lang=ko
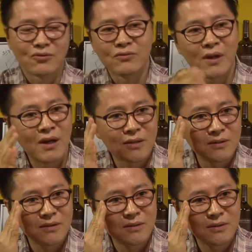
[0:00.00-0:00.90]
군대
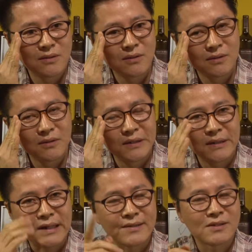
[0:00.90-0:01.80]

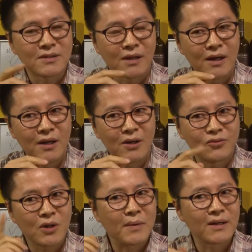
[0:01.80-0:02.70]
그 갔을 때
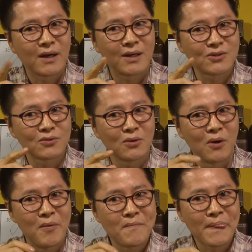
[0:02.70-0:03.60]
휴가
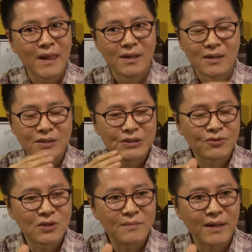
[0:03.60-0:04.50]
받아가지고
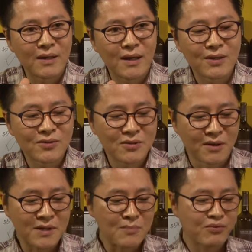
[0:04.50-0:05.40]
친구들 만나가지고
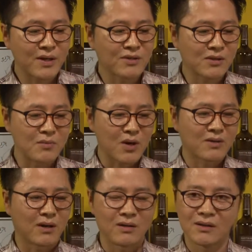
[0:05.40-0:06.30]
연탄불에
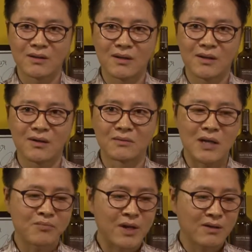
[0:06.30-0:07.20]
끓여먹던
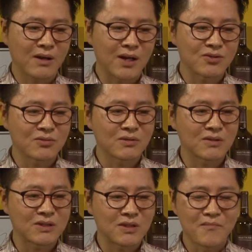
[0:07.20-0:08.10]
연탄불에 끓여가지고
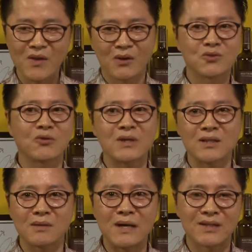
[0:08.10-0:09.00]
그 소주
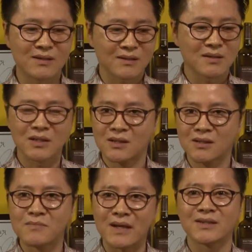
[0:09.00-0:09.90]
한잔 마시던
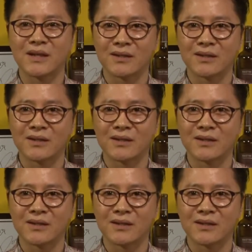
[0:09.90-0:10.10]
그, 그 맛이에요